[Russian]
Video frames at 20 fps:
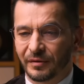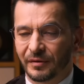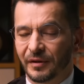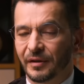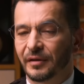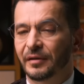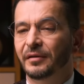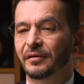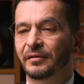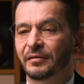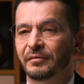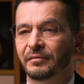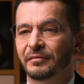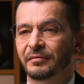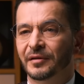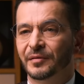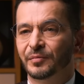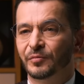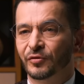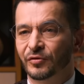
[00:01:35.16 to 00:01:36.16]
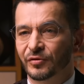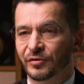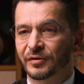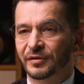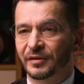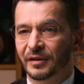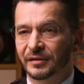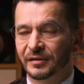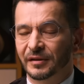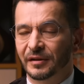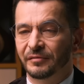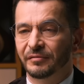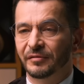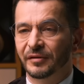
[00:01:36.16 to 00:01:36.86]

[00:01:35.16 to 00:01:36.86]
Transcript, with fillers: и возможность, так сказать,